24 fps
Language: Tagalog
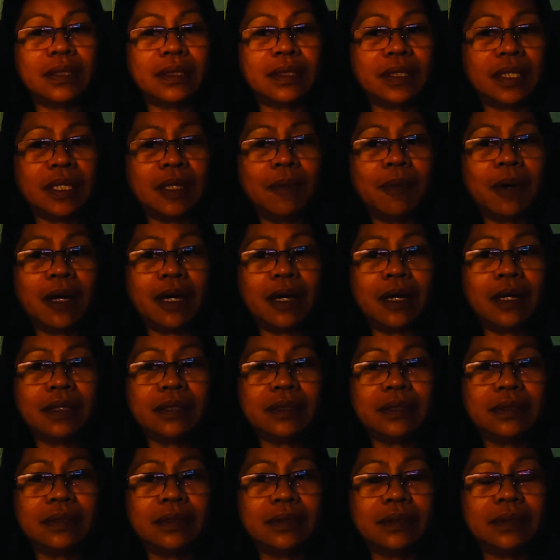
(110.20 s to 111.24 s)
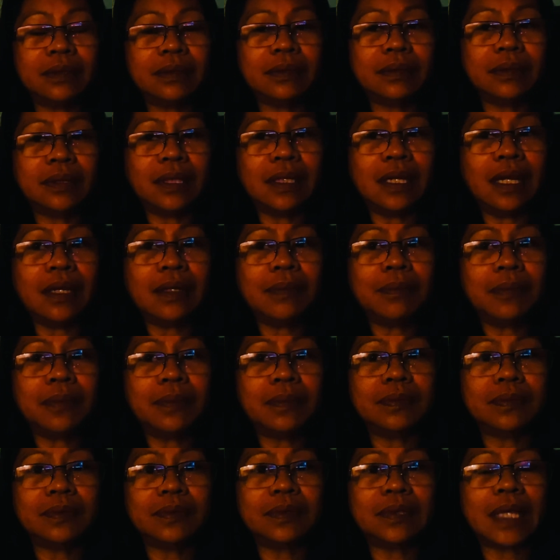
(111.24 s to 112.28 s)
ibang ilang
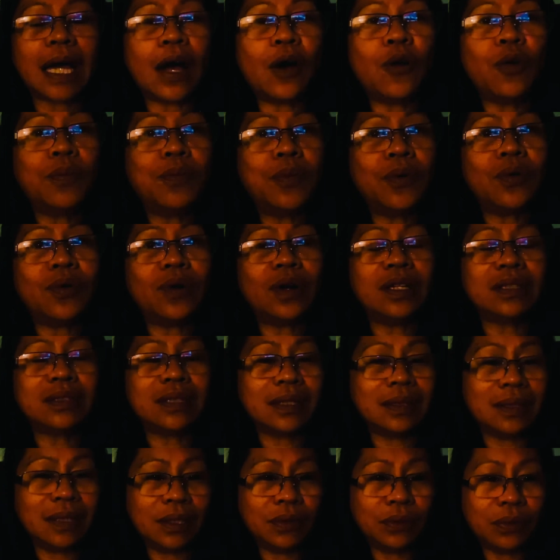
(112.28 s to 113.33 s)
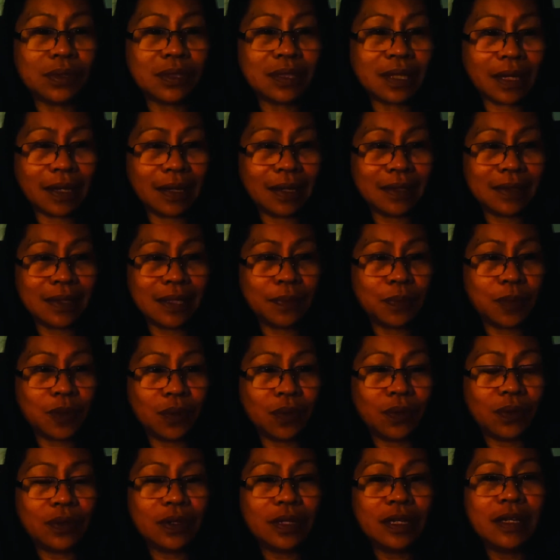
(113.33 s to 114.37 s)
tao po ang nandito sa isip ko.
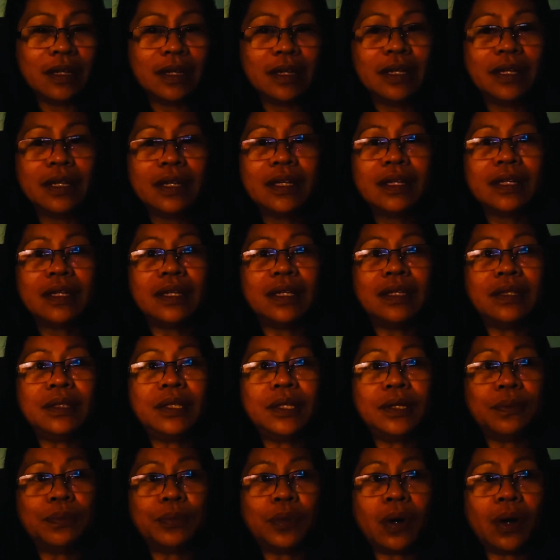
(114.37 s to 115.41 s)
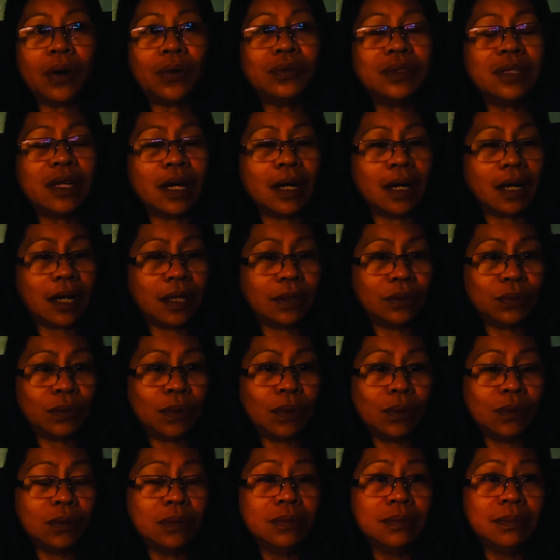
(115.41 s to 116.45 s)
Hindi po ako
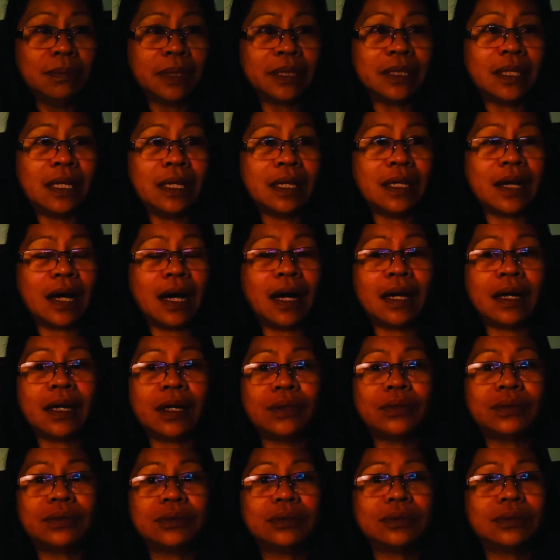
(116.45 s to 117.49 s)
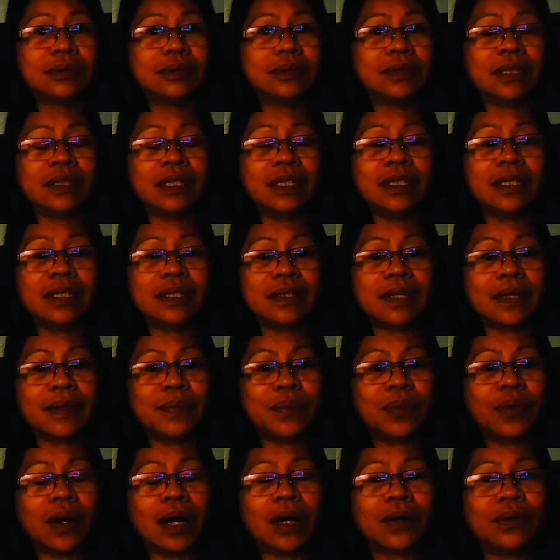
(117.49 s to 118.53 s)
nakakatulog madaling araw. Nagigising
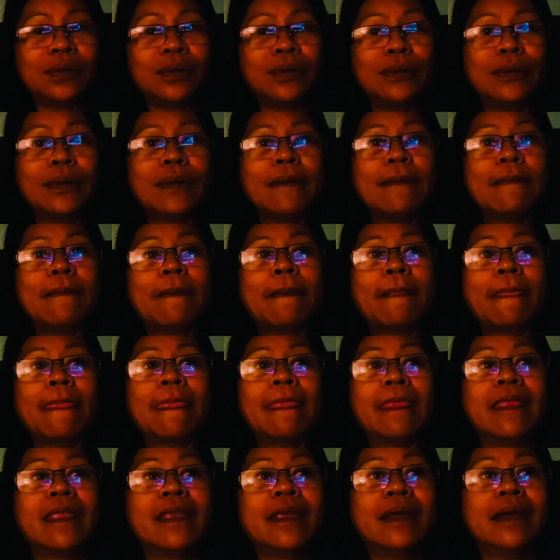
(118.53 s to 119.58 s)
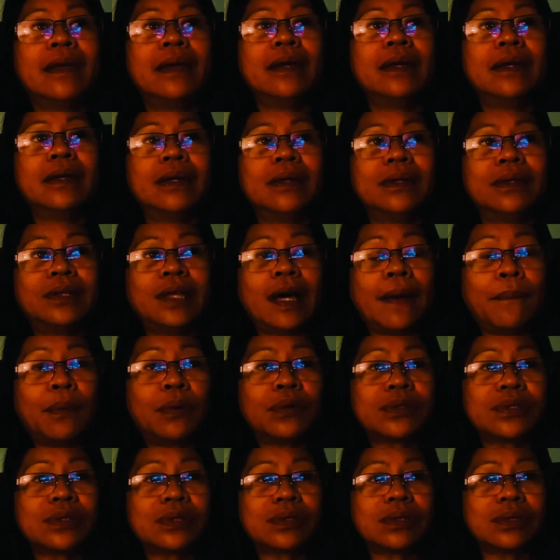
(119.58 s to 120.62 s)
po ako.
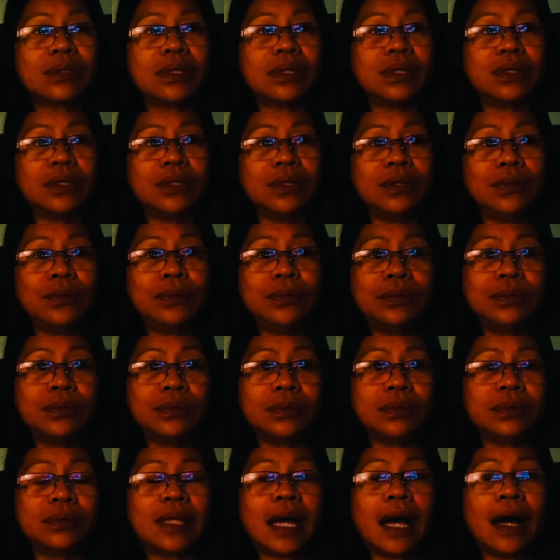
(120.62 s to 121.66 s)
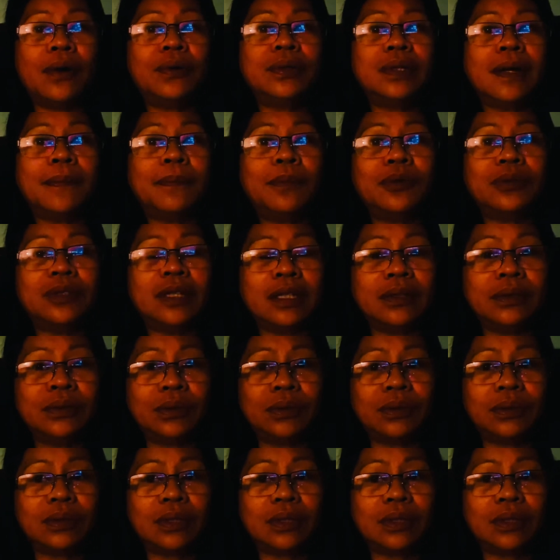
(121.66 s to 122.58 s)
Tapos, yung tao na po na to